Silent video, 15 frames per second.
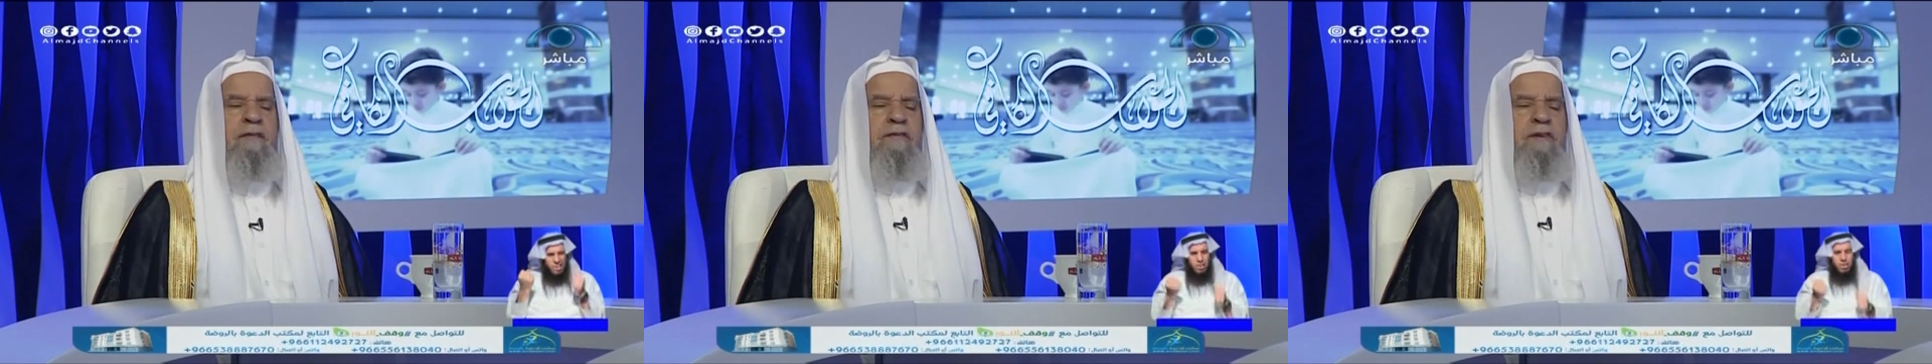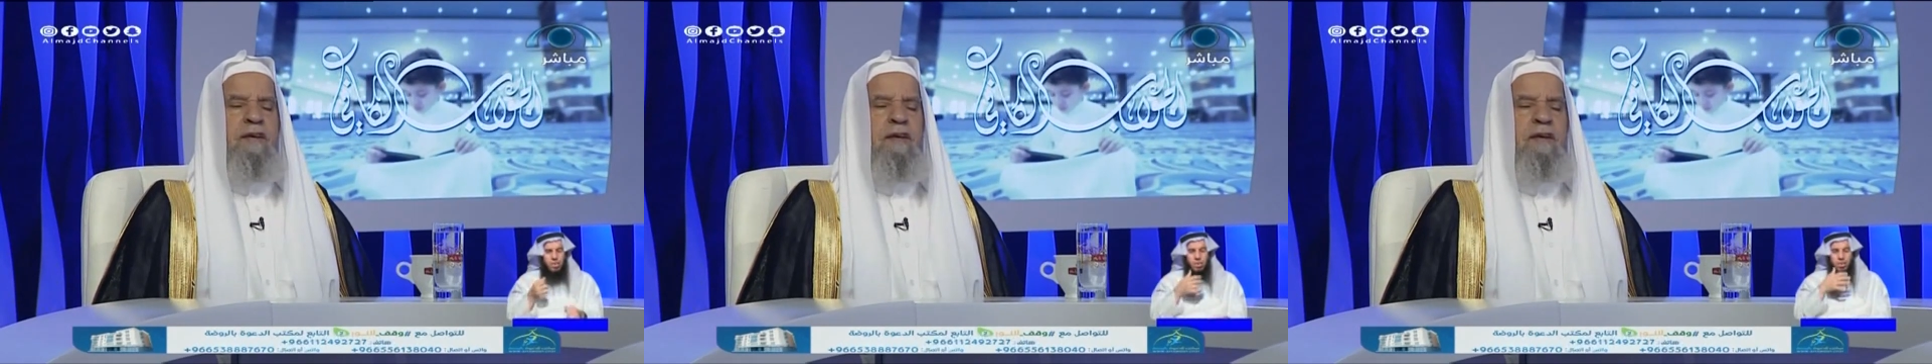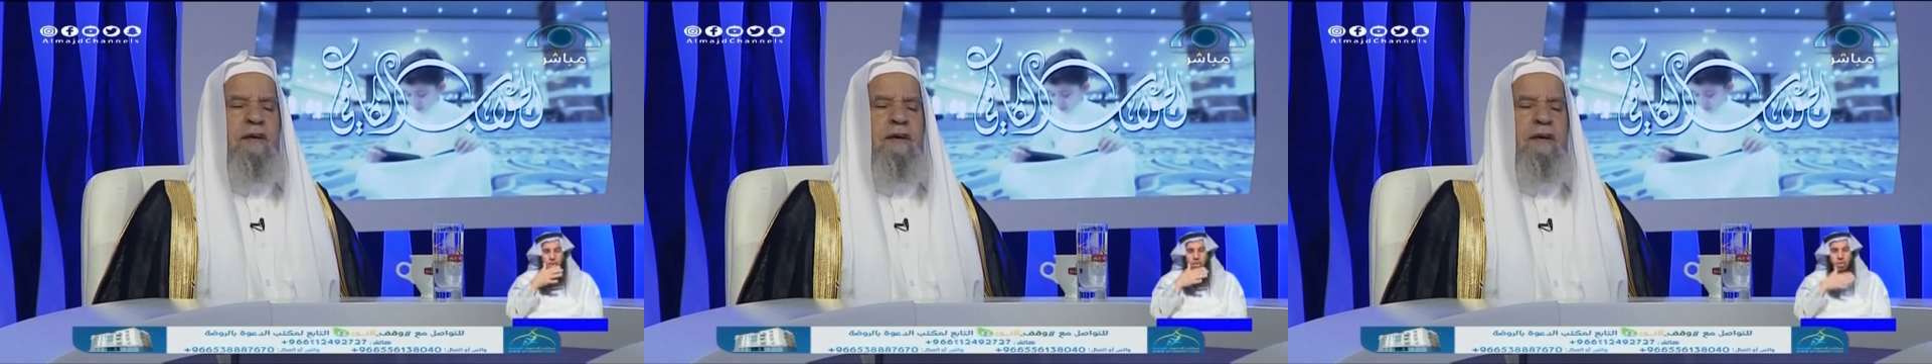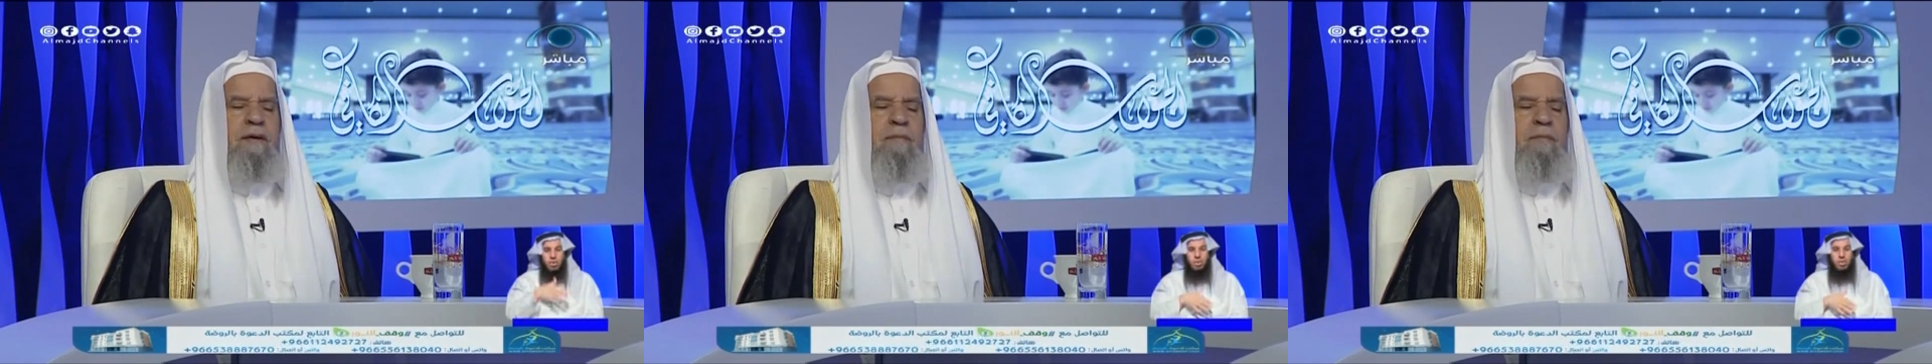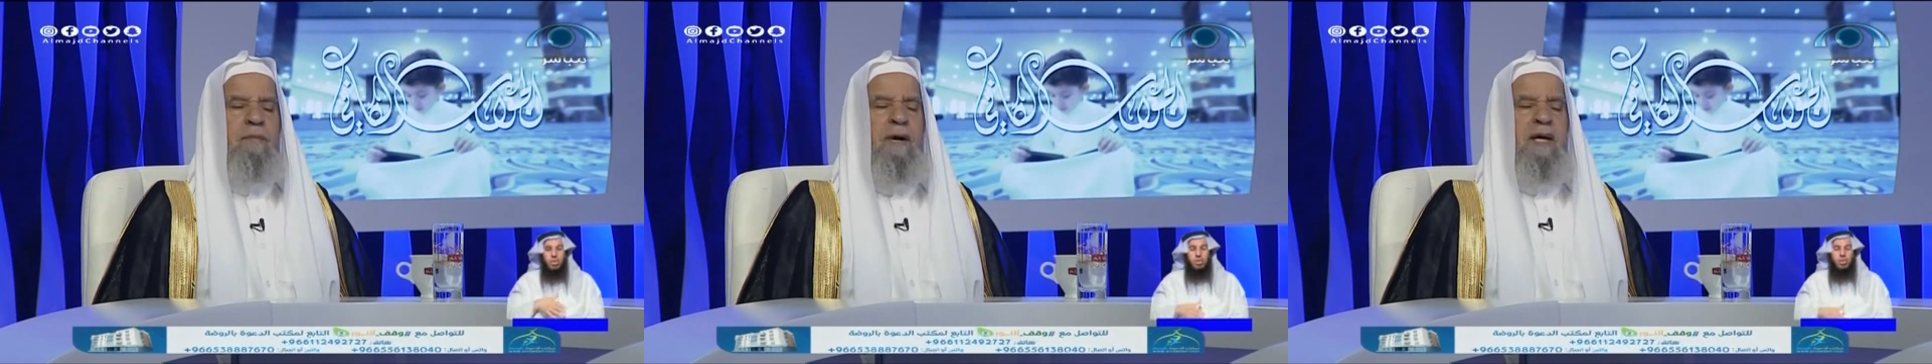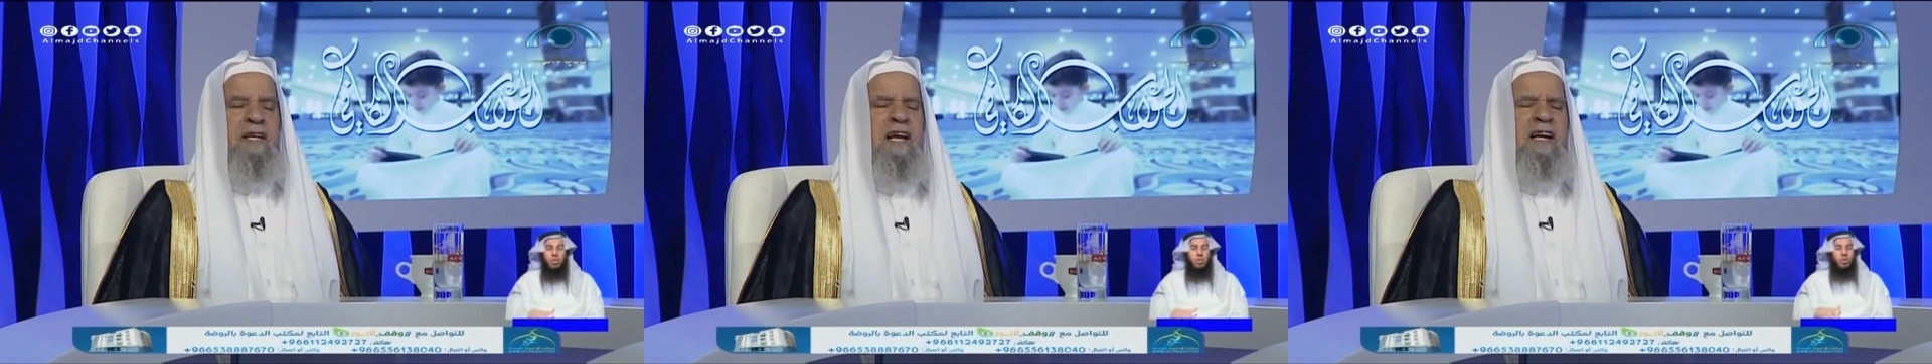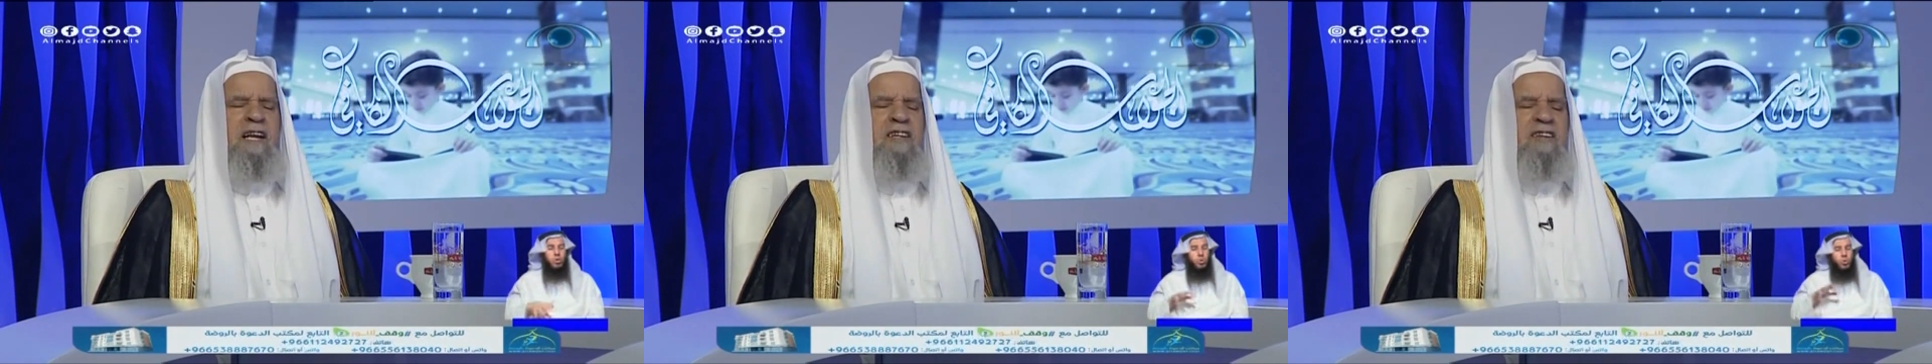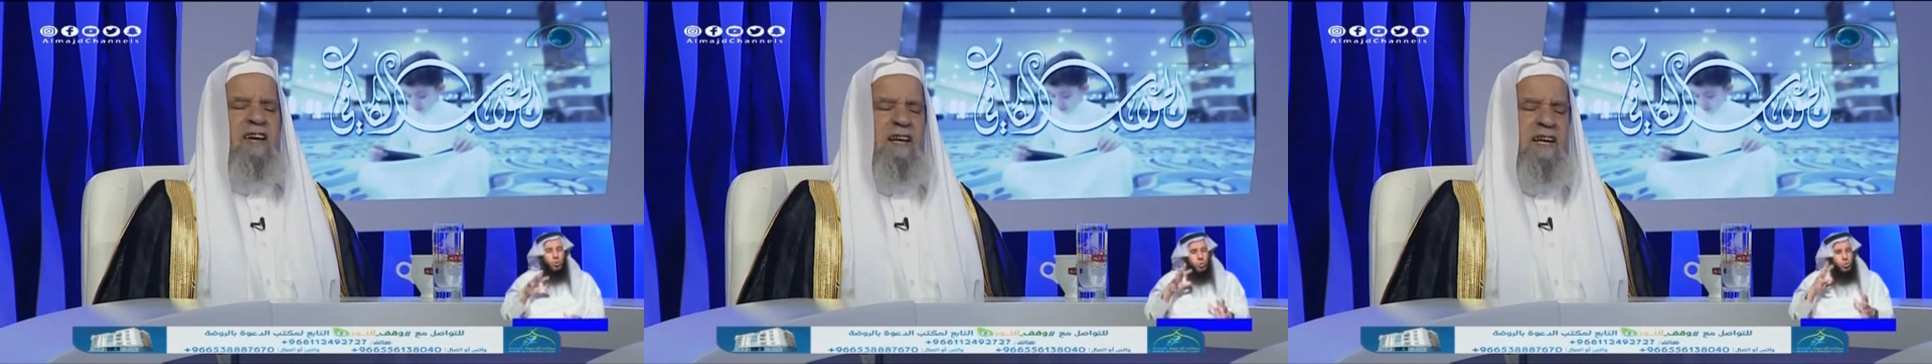في ما
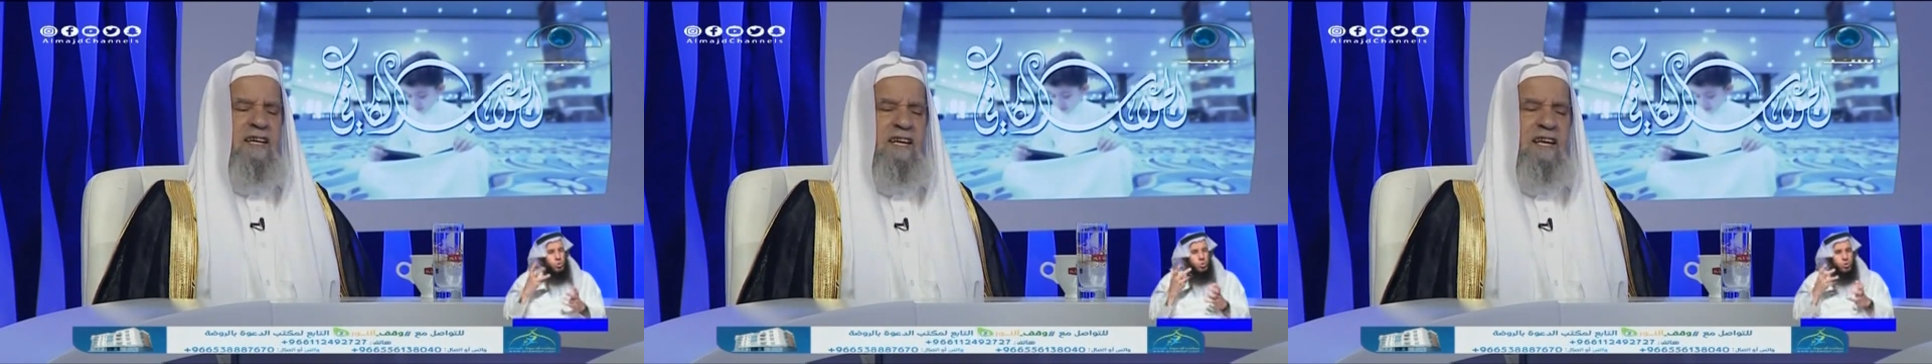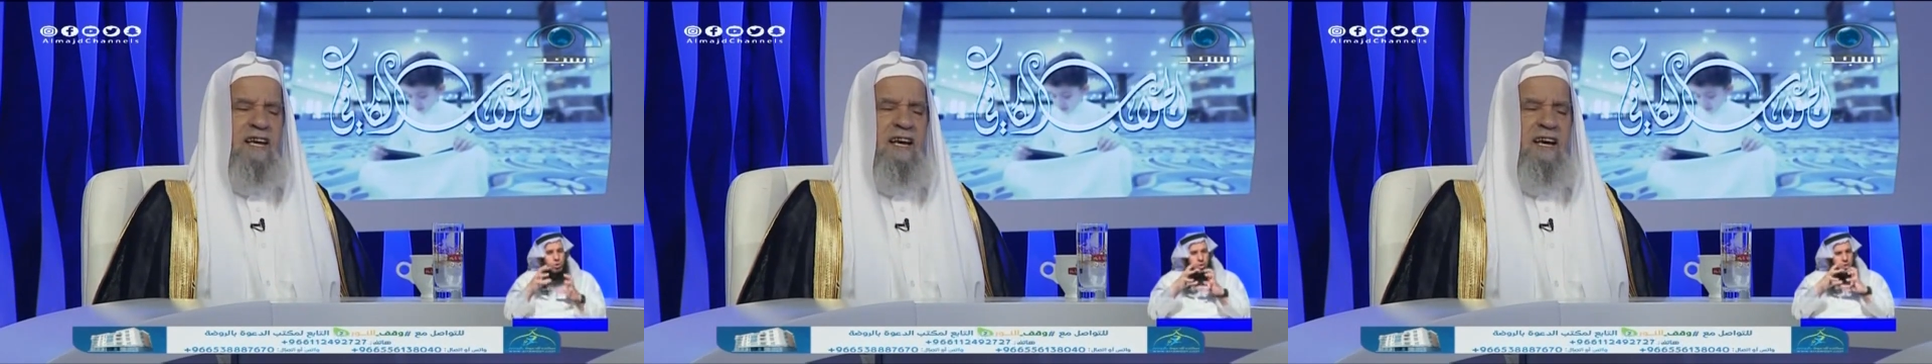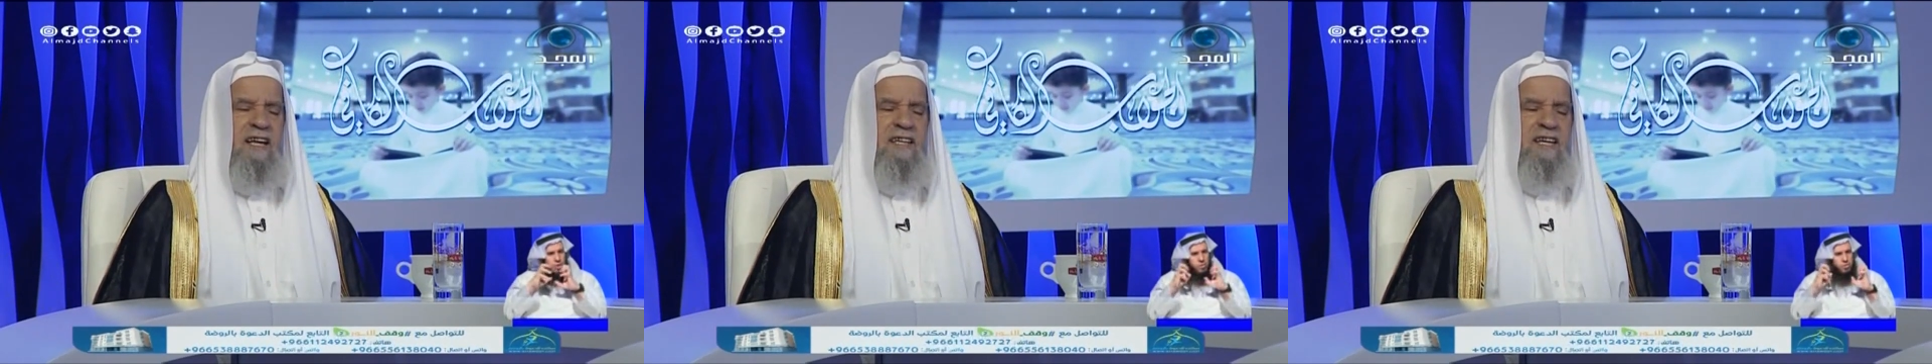دلت عليه